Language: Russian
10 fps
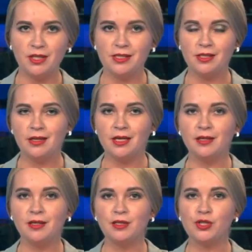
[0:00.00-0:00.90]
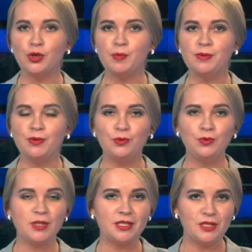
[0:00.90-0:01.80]
и открыла собственную
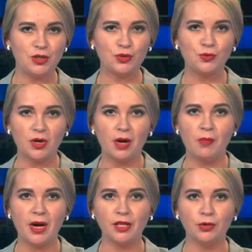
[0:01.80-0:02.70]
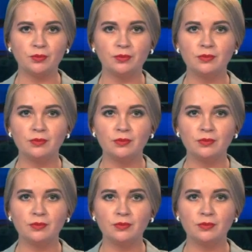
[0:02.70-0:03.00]
туристическую компанию.